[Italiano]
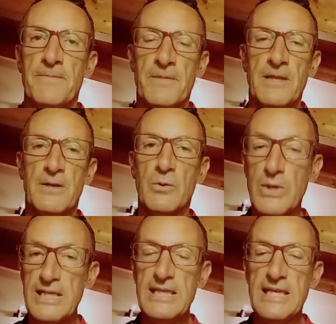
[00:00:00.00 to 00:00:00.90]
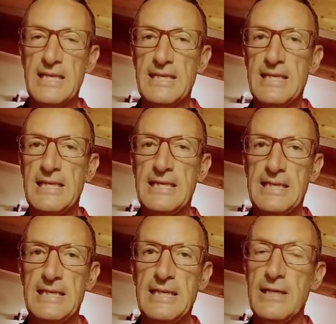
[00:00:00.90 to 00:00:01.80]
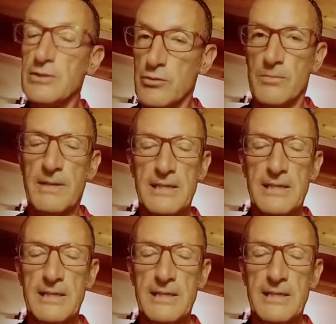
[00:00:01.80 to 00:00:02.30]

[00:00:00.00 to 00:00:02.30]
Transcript: Quindi, insomma,